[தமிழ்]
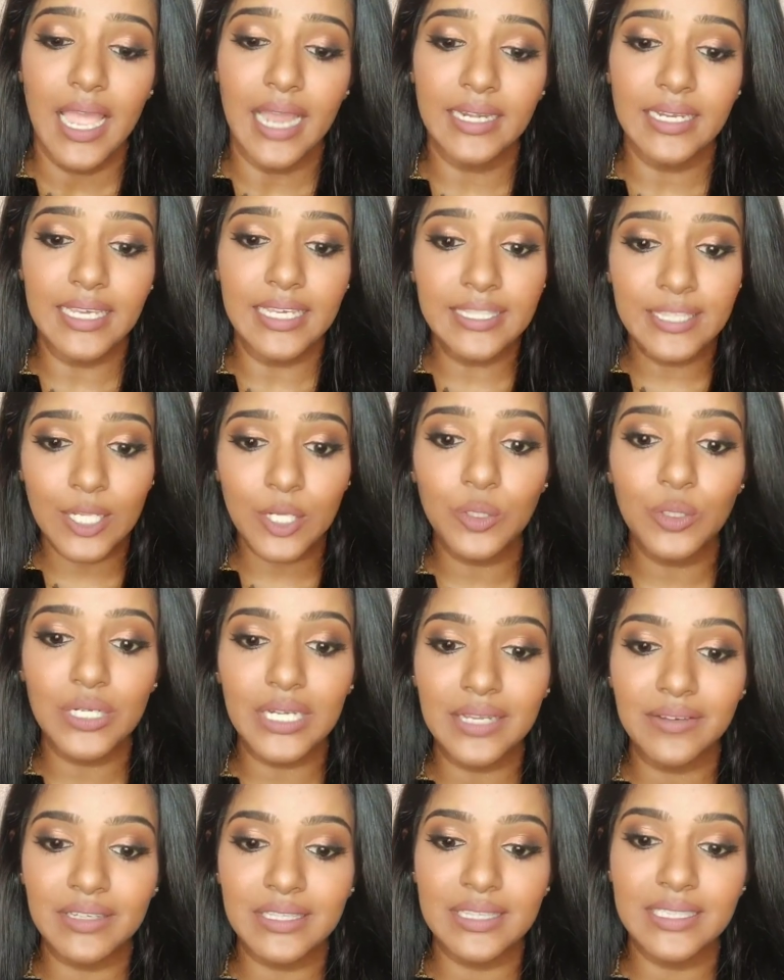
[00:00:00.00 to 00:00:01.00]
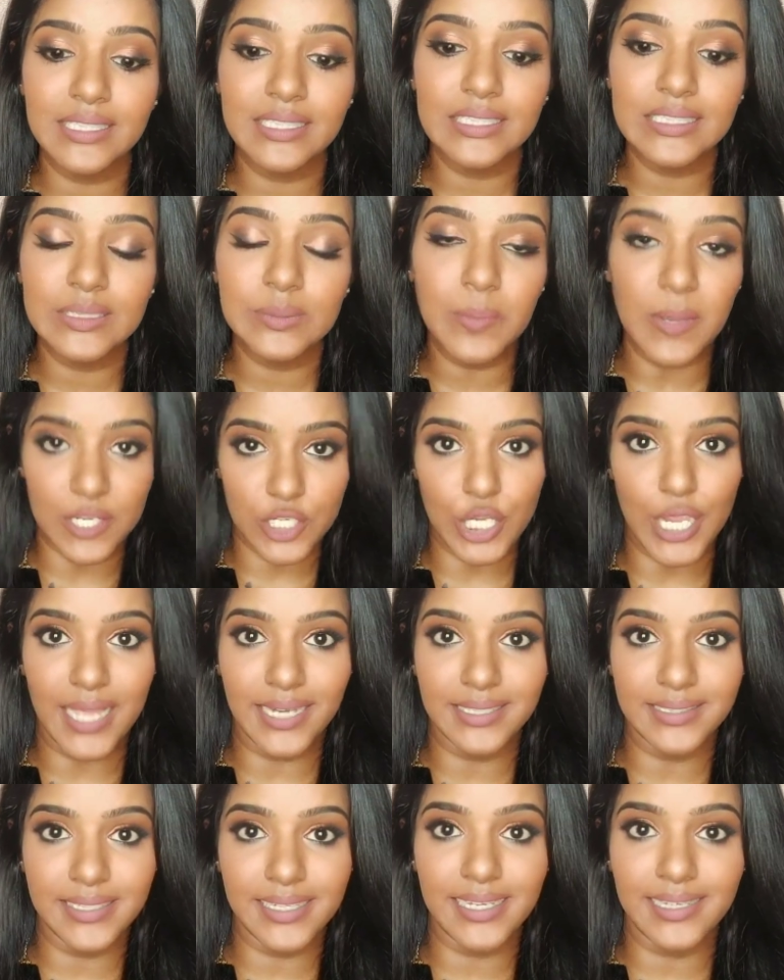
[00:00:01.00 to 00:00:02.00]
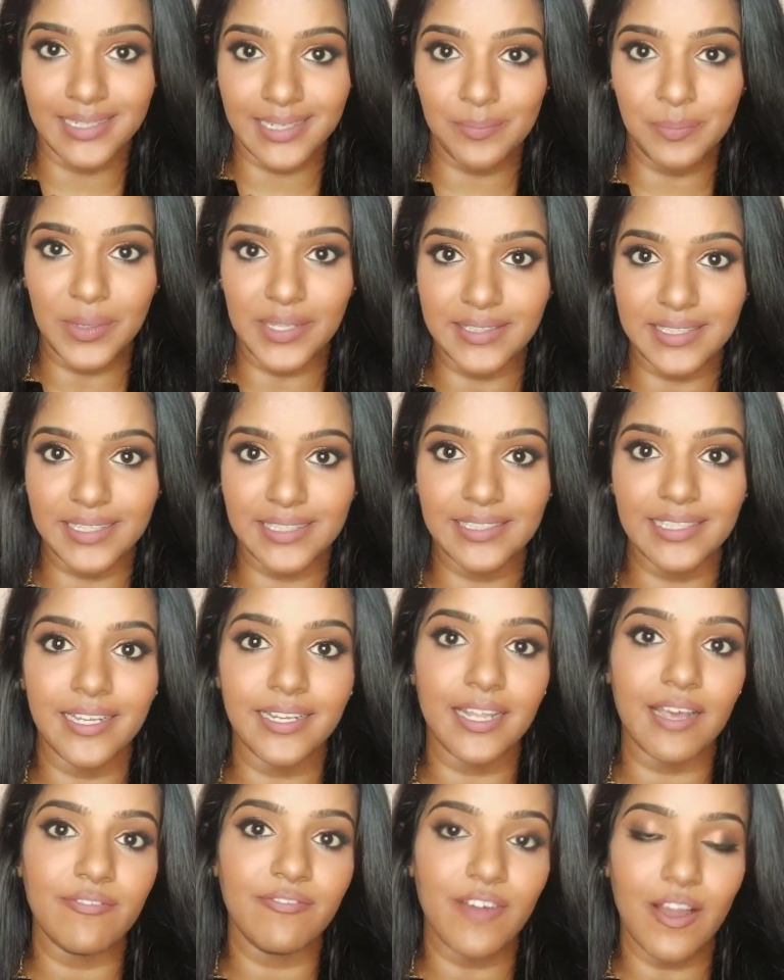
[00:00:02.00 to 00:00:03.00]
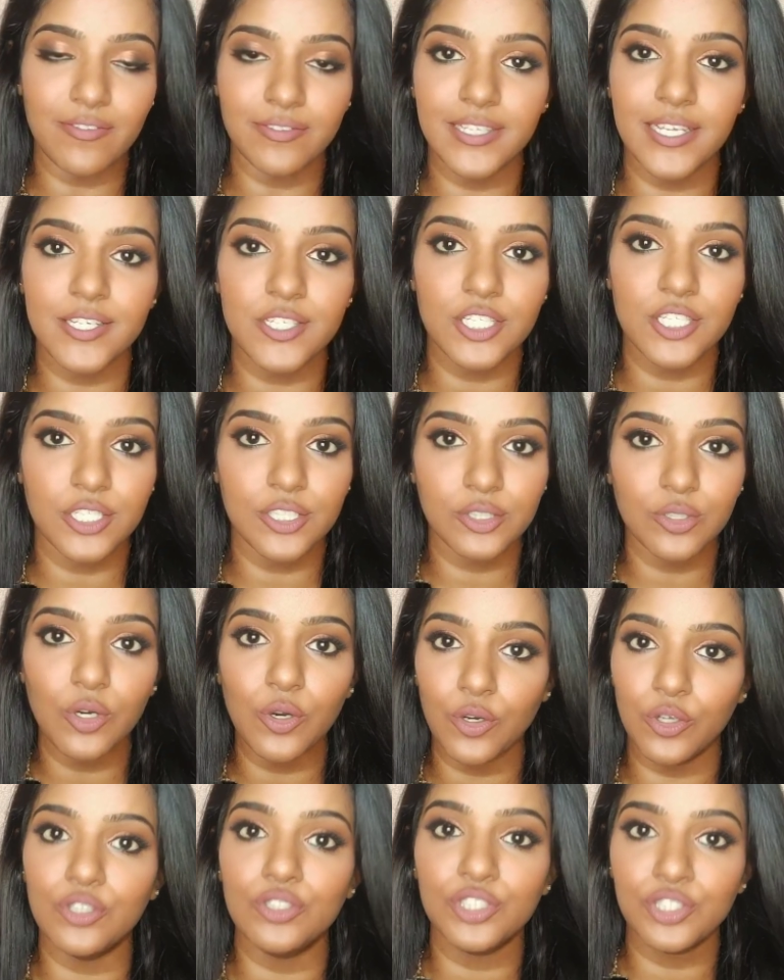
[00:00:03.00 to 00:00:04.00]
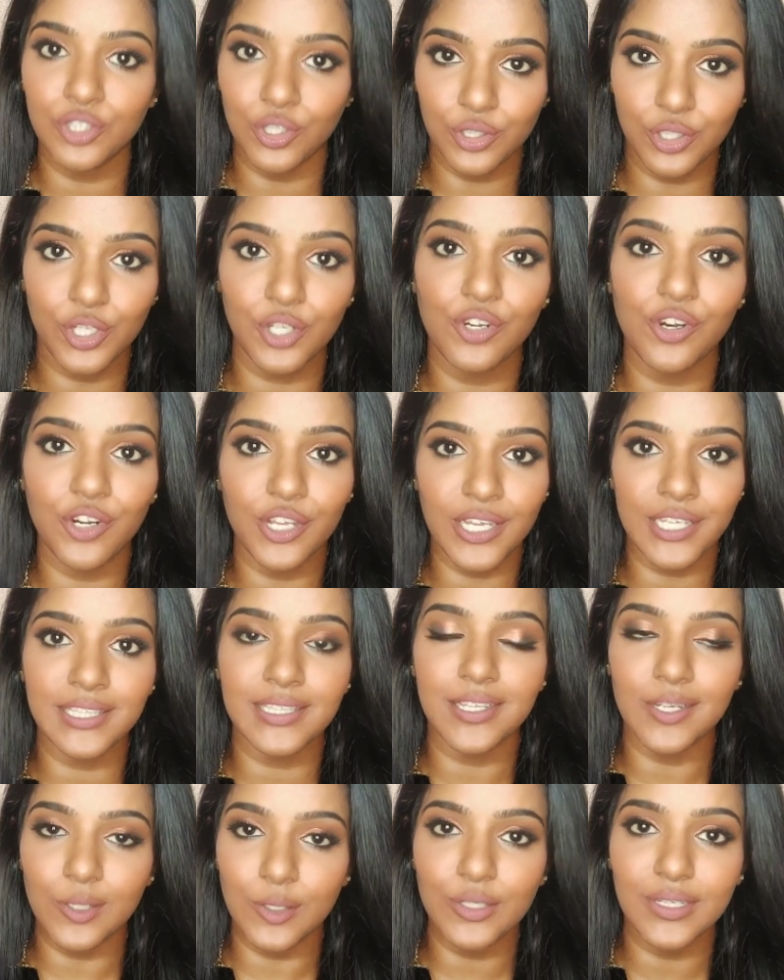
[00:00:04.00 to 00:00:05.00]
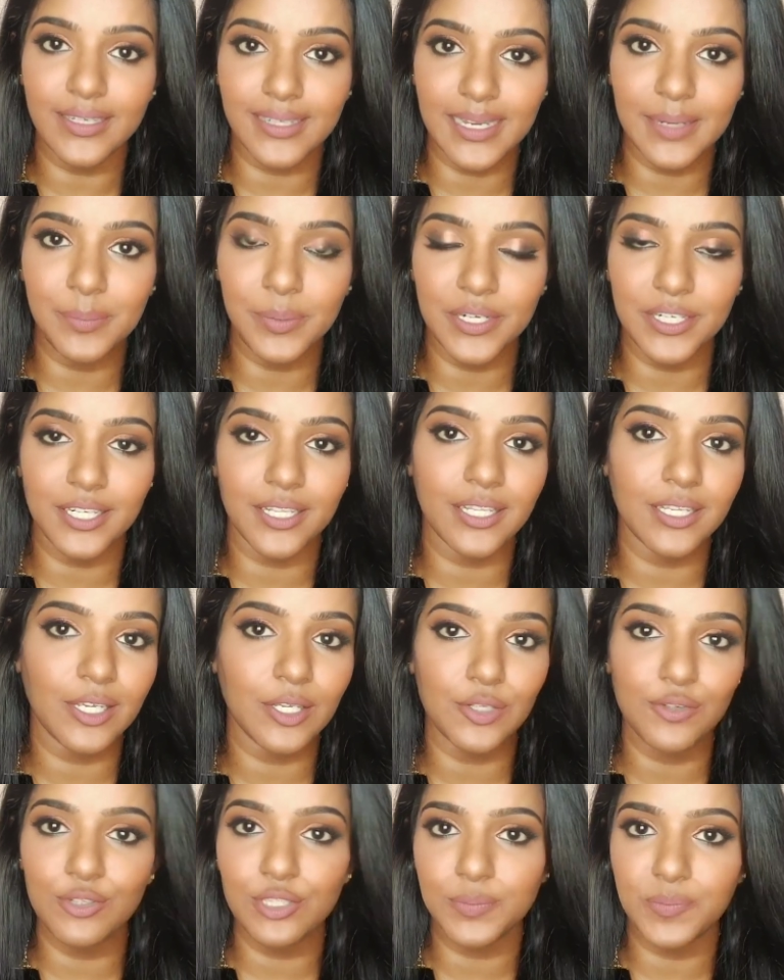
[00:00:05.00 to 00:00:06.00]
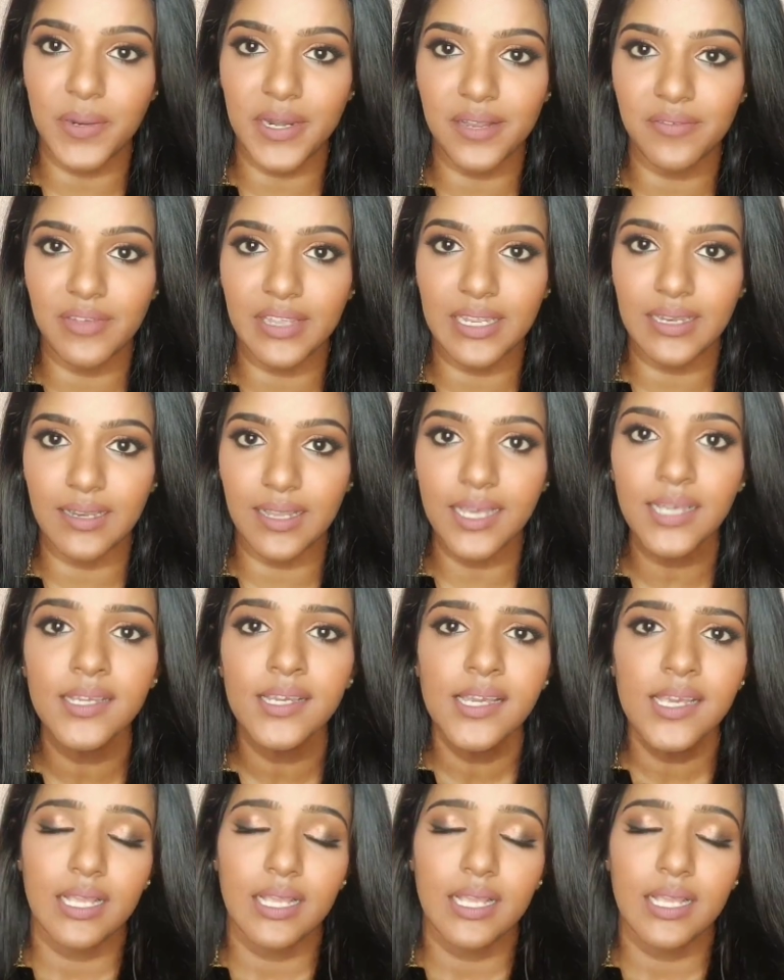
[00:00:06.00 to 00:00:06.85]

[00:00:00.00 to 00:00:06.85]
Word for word: அண்ட் இந்த லுக்கில் வந்து ஸ்பெஷாலிட்டி என்னன்னு பார்த்தீங்கன்னா நான் ஃபவுண்டேஷன் ஒரு சொட்டு கூட இந்த லுக் க்ரியேட் பண்ணுறதுக்கு யூஸ் பண்ணவே இல்லை